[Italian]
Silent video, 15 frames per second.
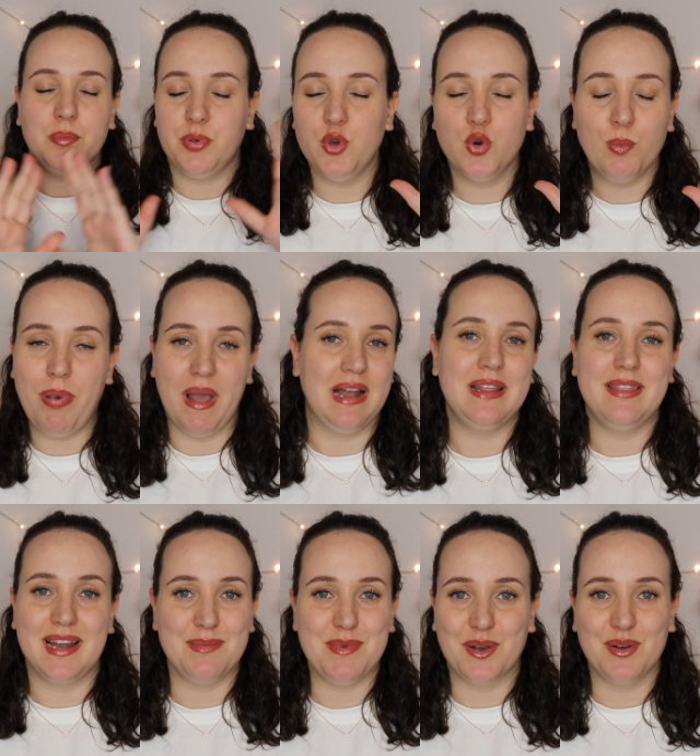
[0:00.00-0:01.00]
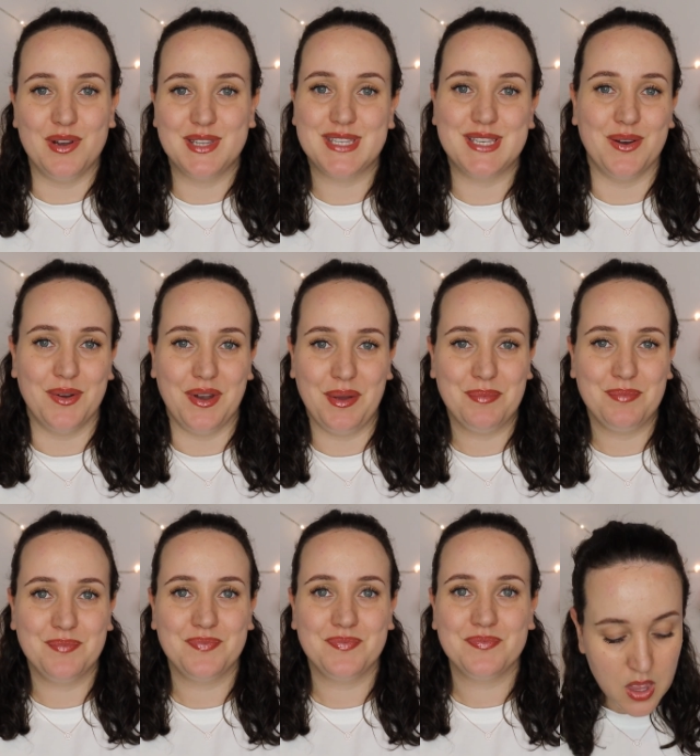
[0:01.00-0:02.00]
più belli della mia collezione.
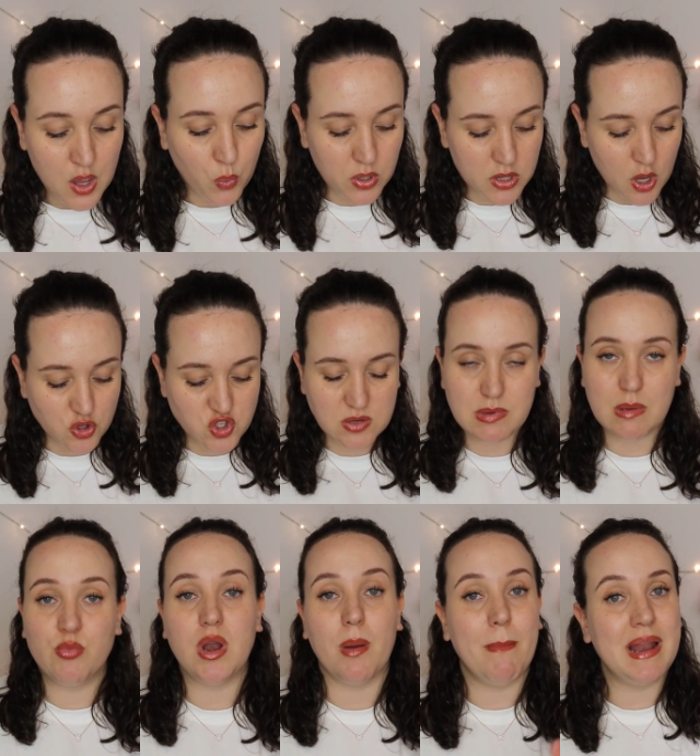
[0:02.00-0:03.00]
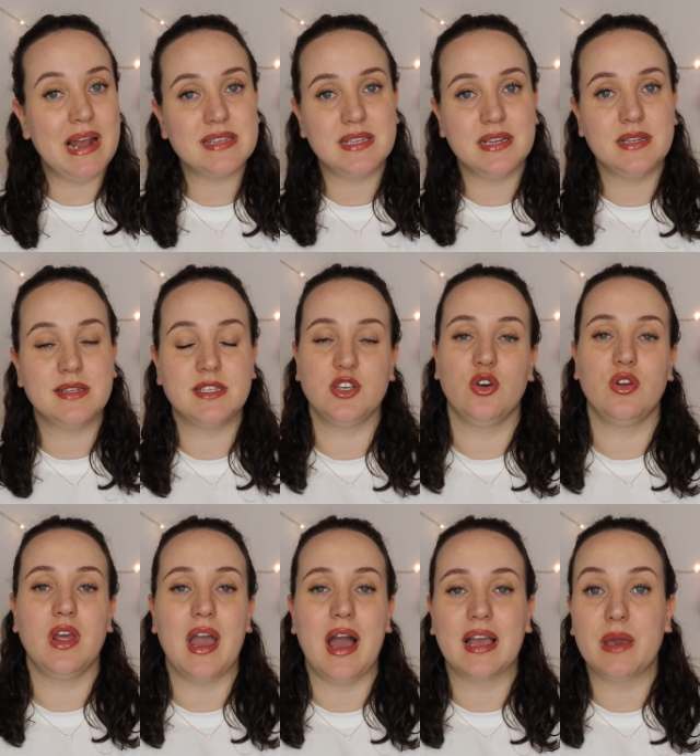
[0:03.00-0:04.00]
Quindi oggi abbiamo una bella
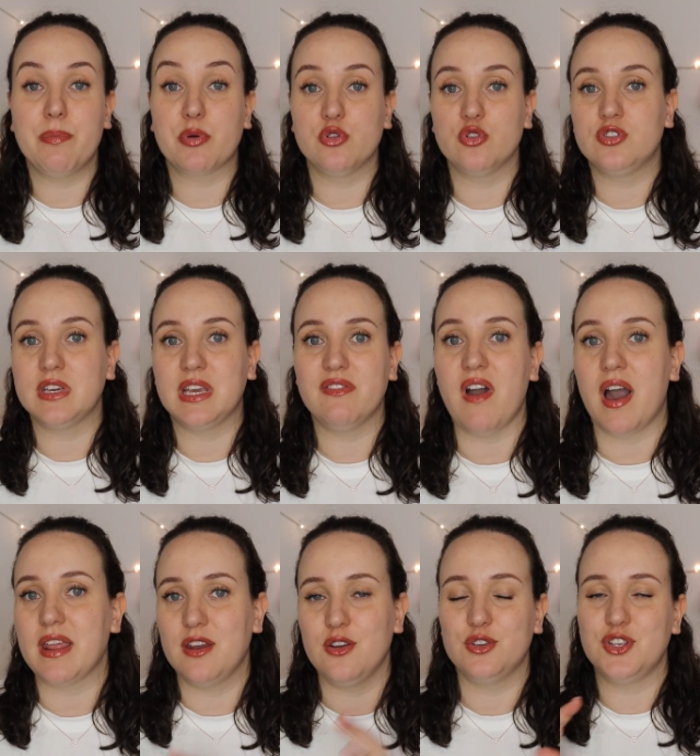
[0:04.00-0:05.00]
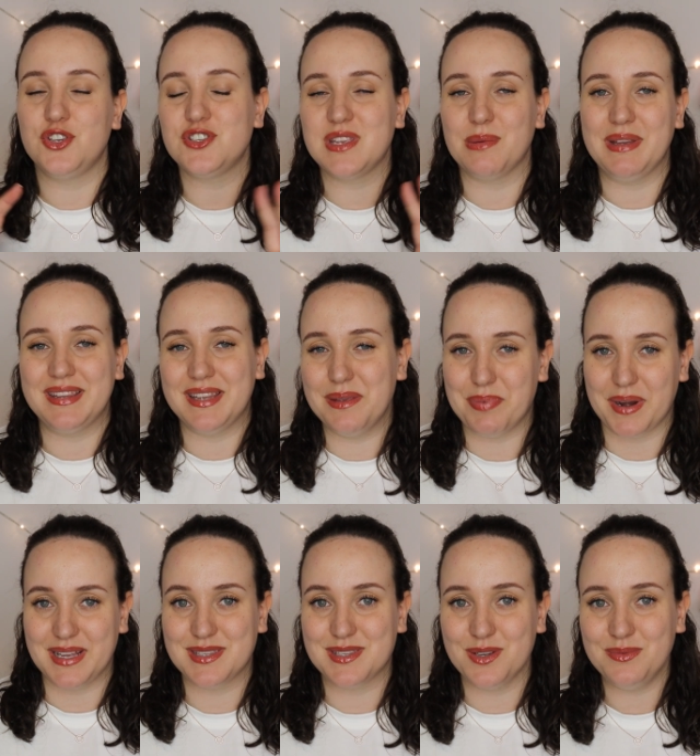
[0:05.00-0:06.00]
selezione, anche prodotti che variano decisamente di
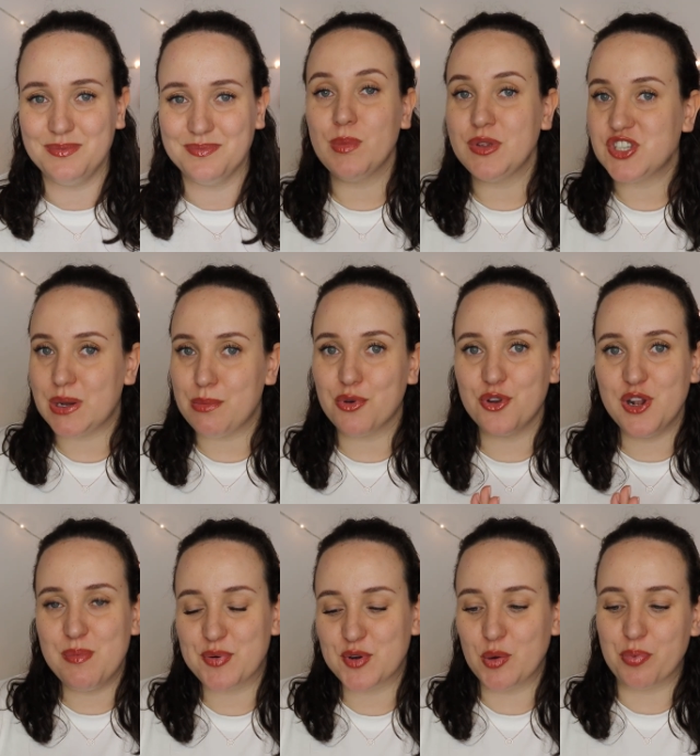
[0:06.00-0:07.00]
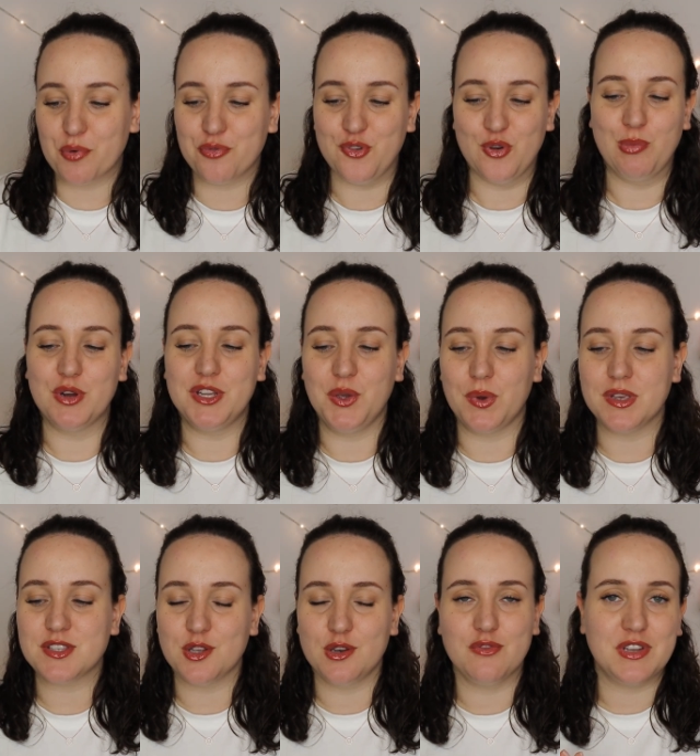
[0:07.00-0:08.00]
prezzo. Cominciamo con il primo profumo e di
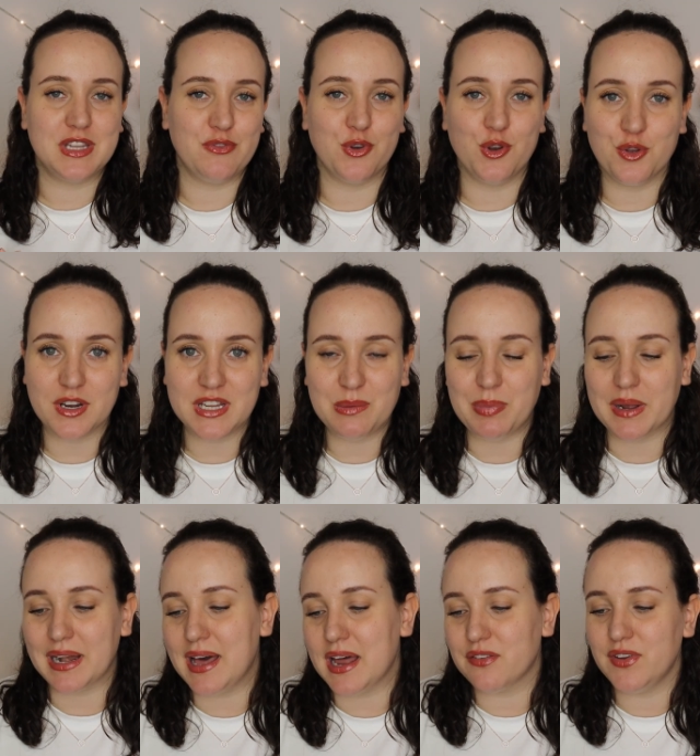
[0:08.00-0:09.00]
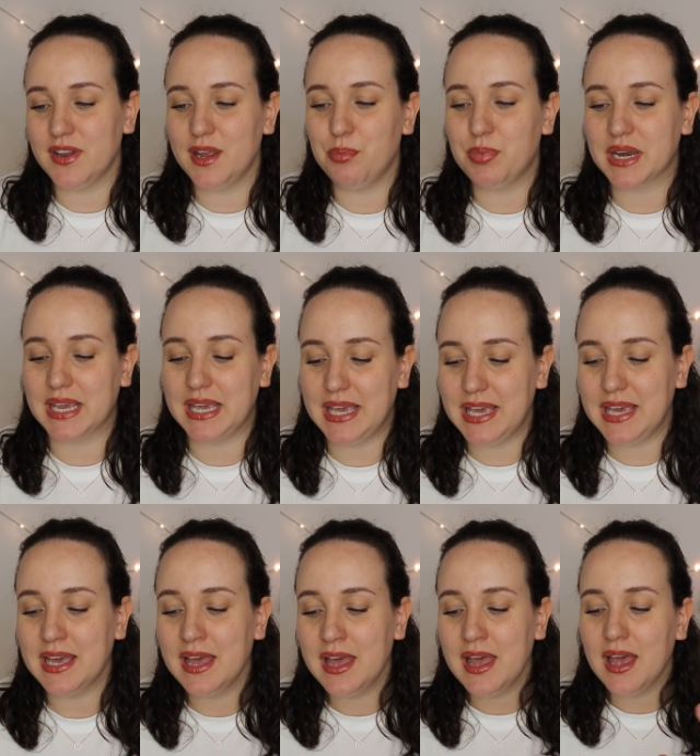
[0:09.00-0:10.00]
questo non vedevo l'ora di parlarvene
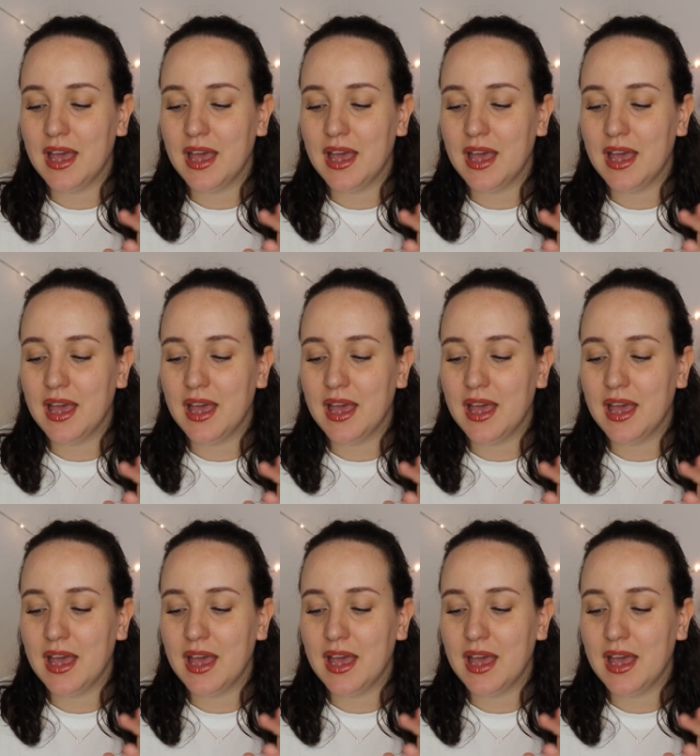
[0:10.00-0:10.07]
perché